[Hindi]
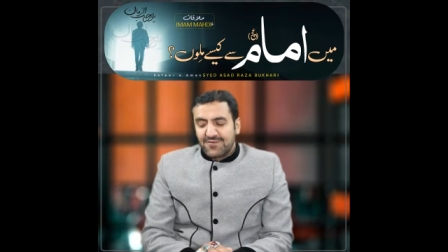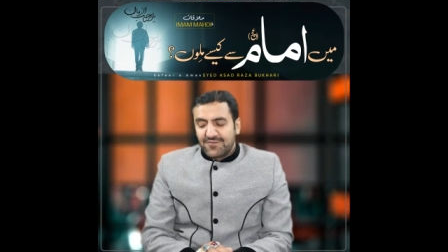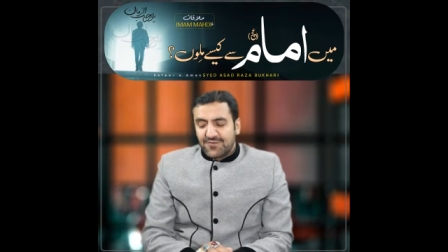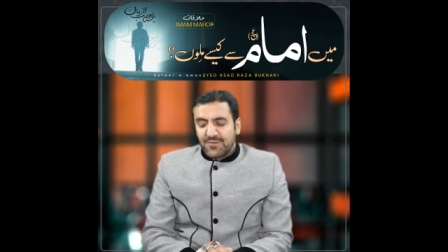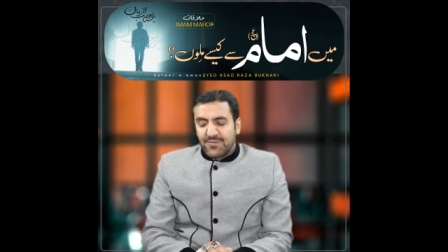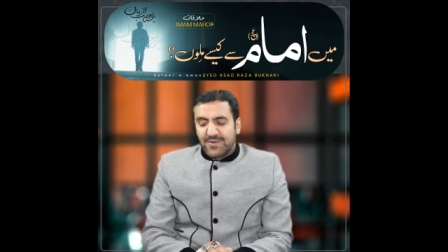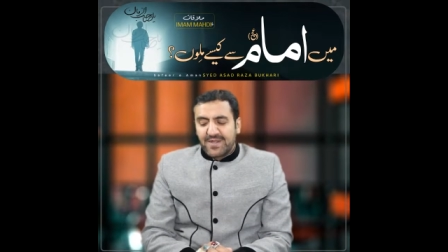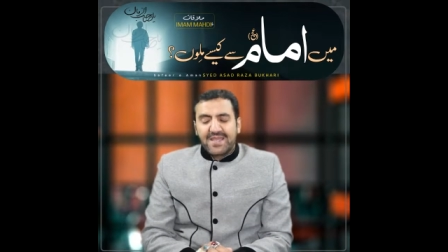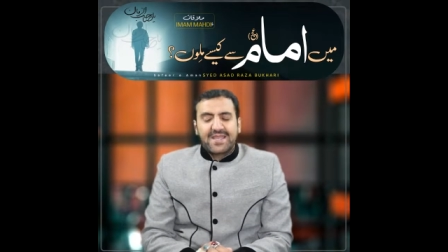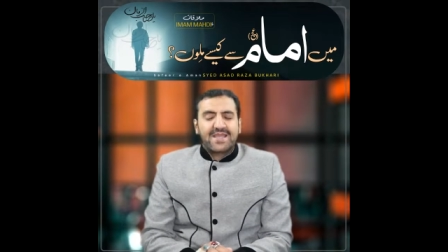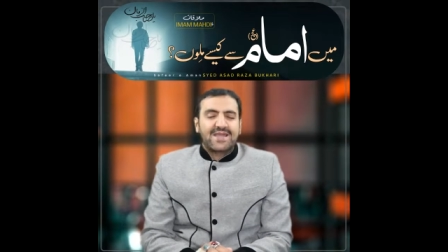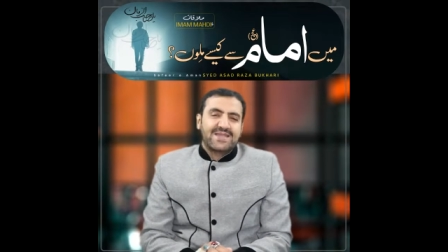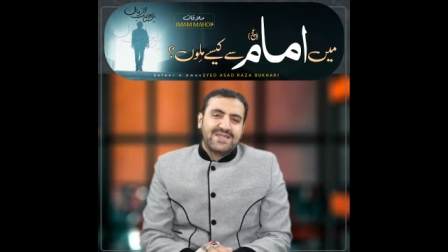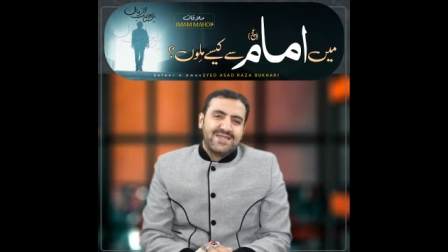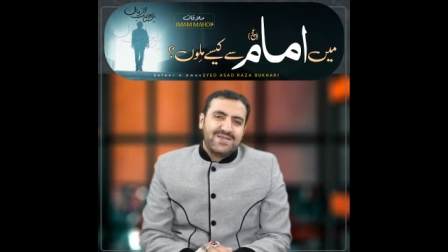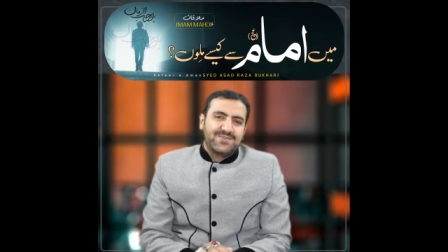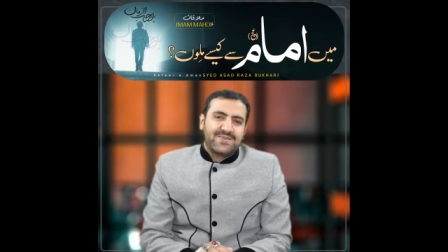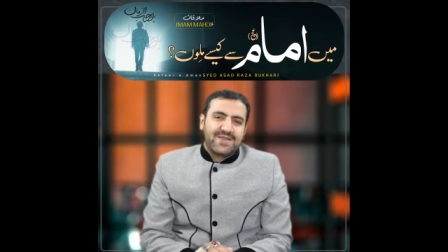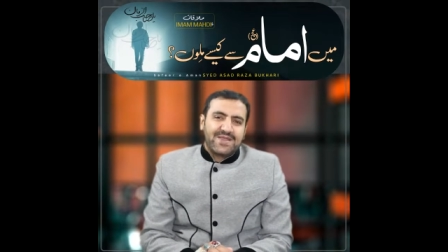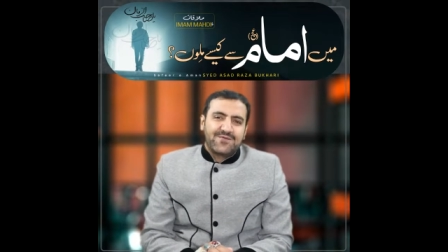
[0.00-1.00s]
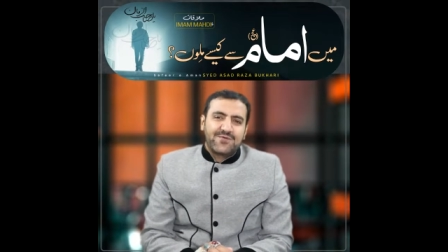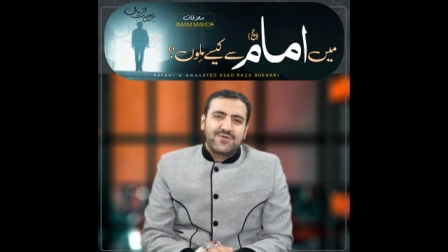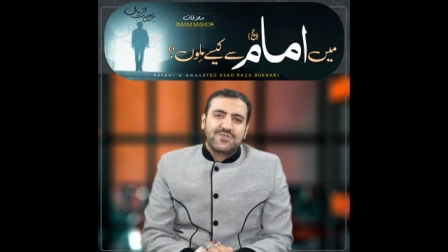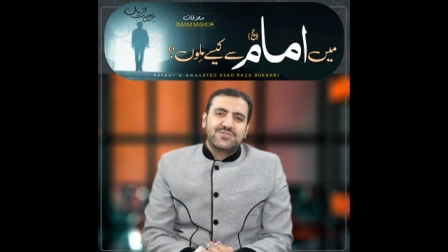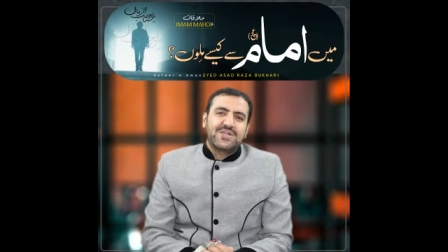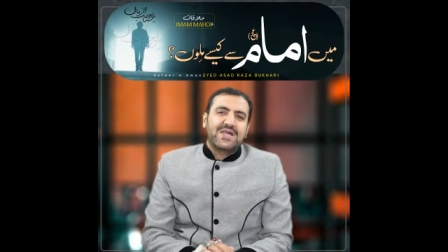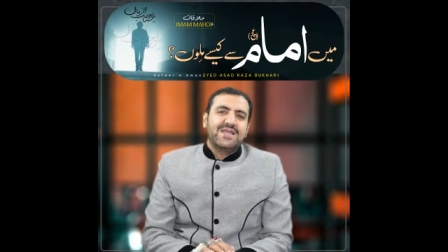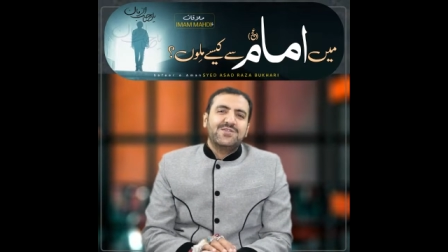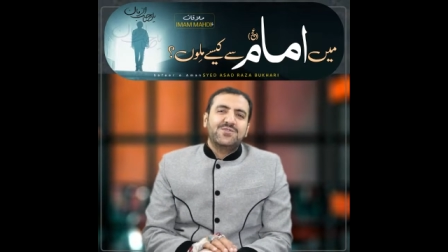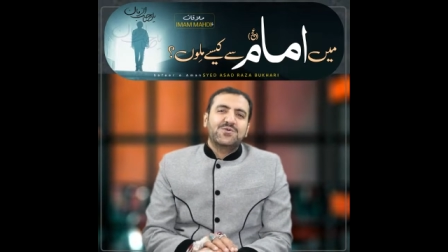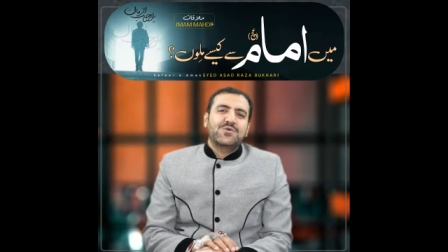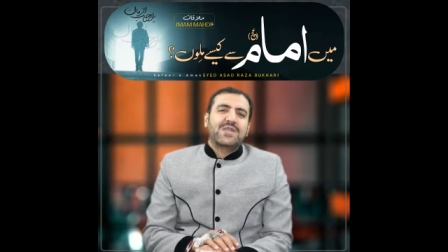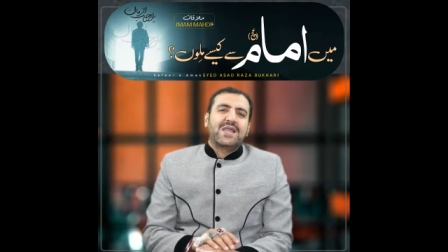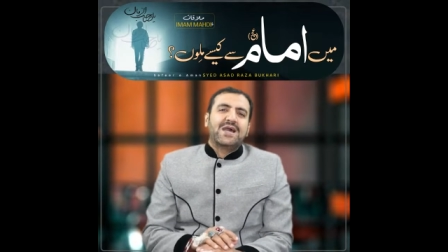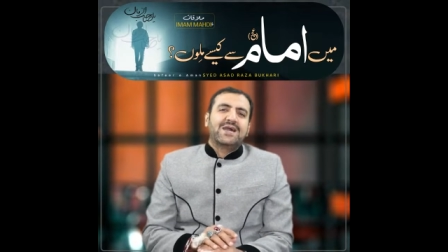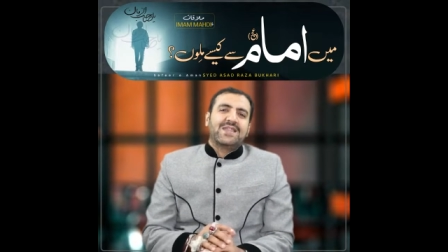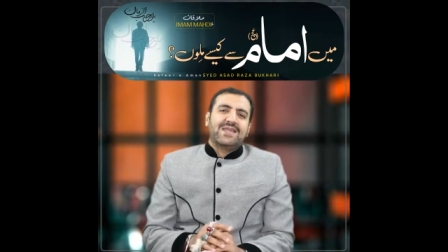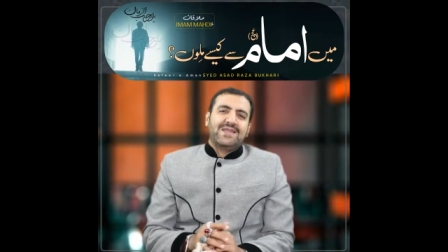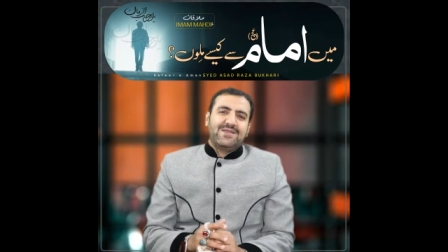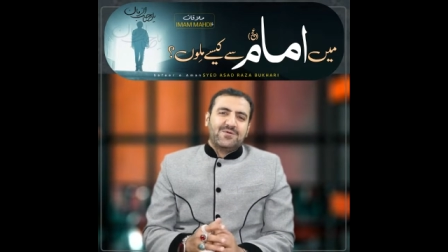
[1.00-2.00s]
वो बड़े करीम है वो चाहे तो
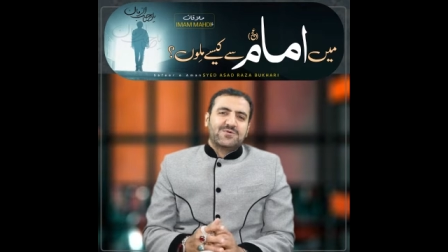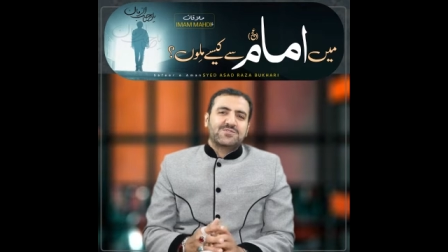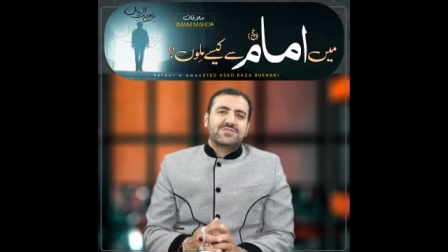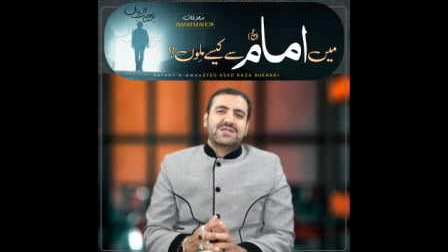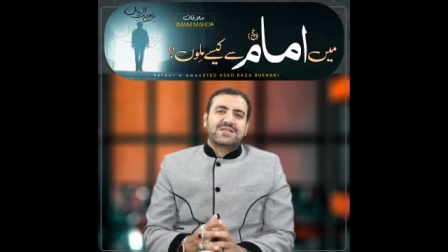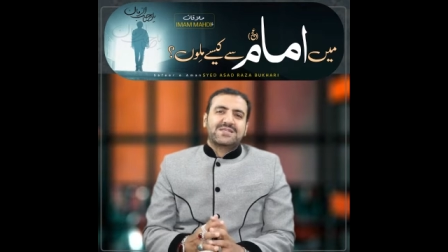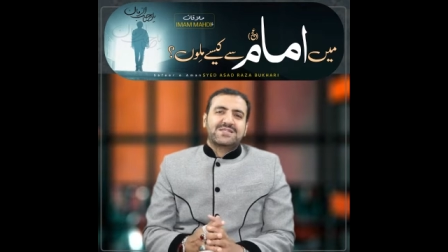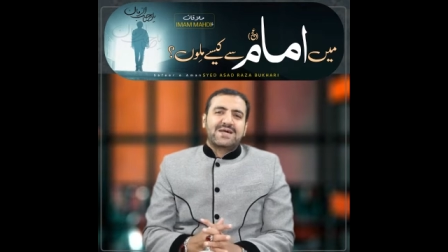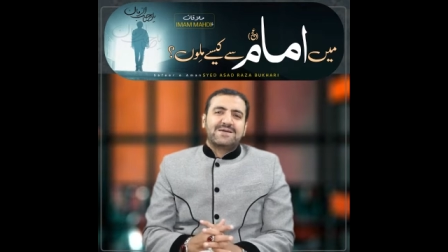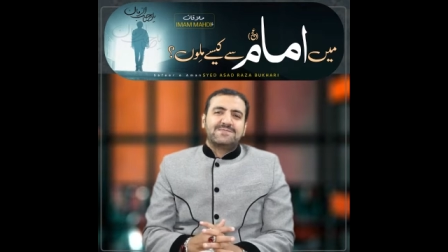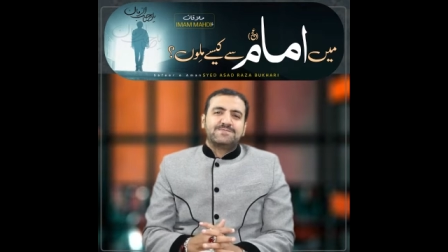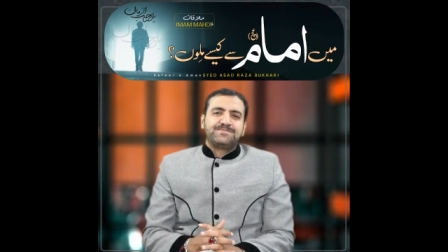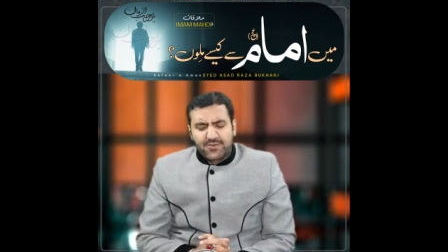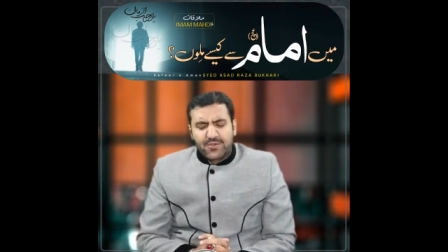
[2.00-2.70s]
क्या नहीं हो सकता